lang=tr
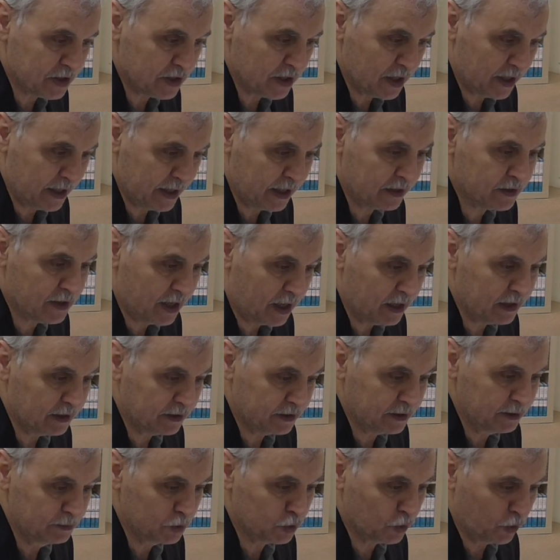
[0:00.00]
kiraya da
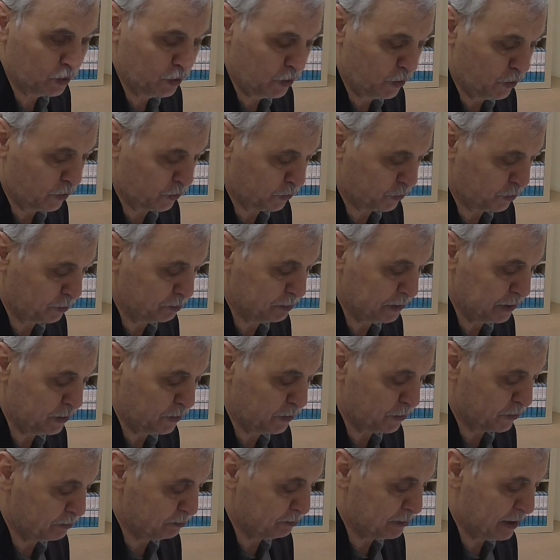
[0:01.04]
aldığımız oluyordu
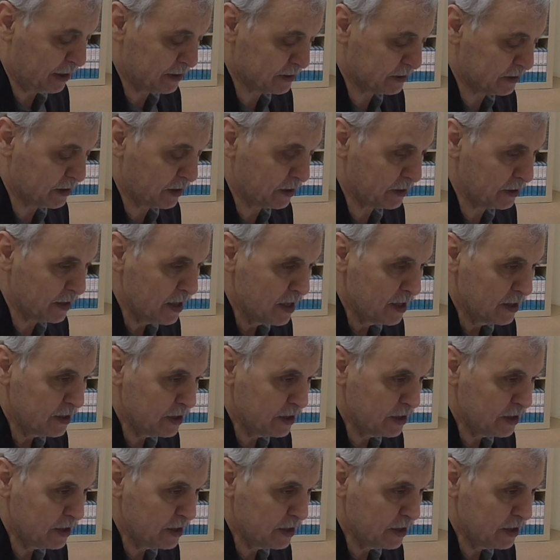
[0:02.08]
biliyorum bazıları.